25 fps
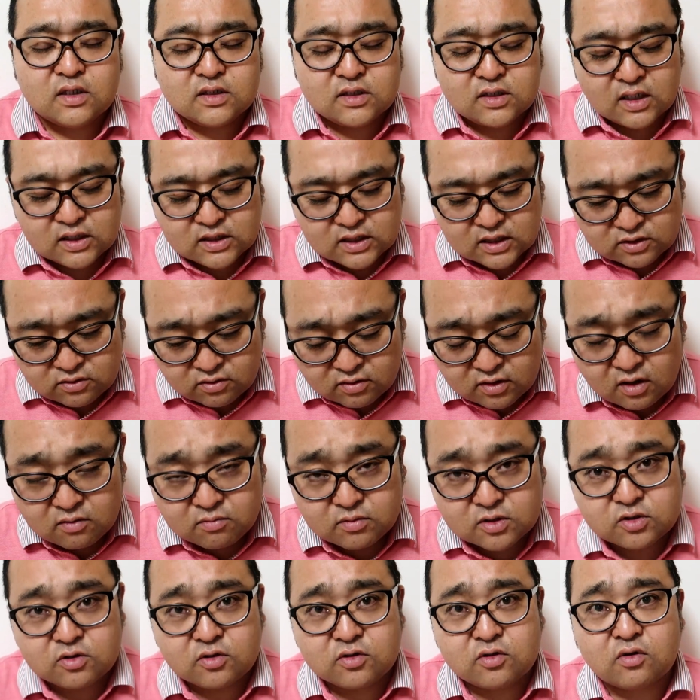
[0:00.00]
珍しいというか
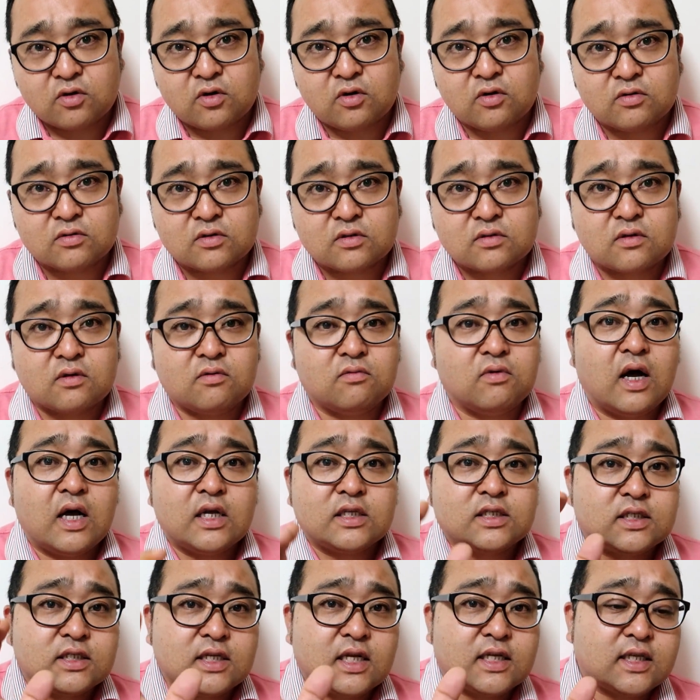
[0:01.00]
面白いところ
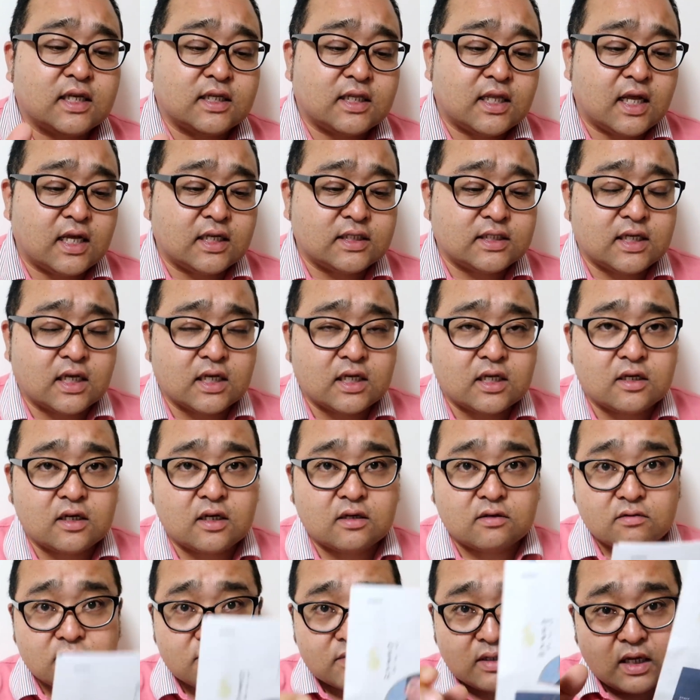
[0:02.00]
忘れてたさっき
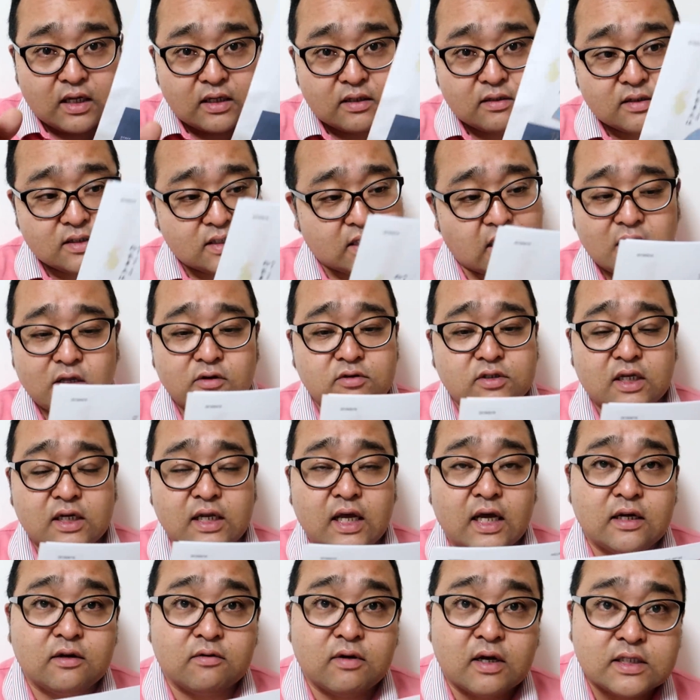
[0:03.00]
のあのさっきのじゃ
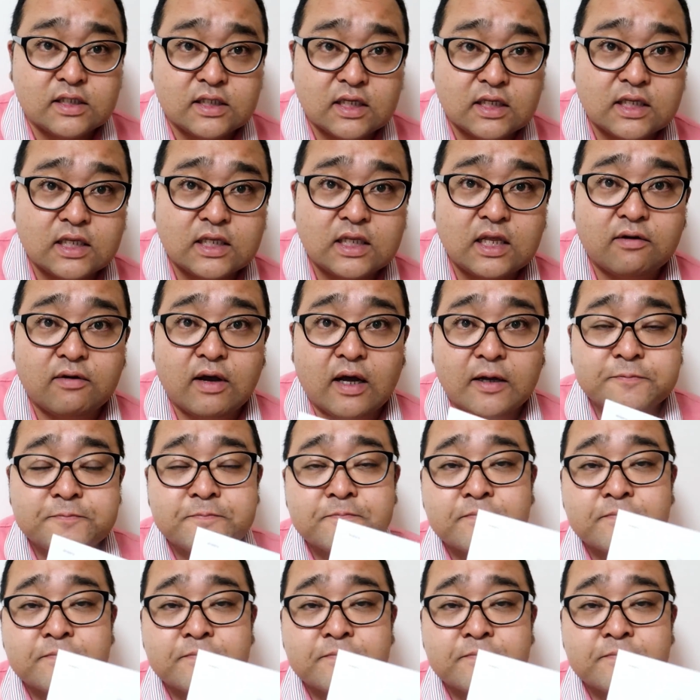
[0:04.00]
ないあれ忘れてたわ、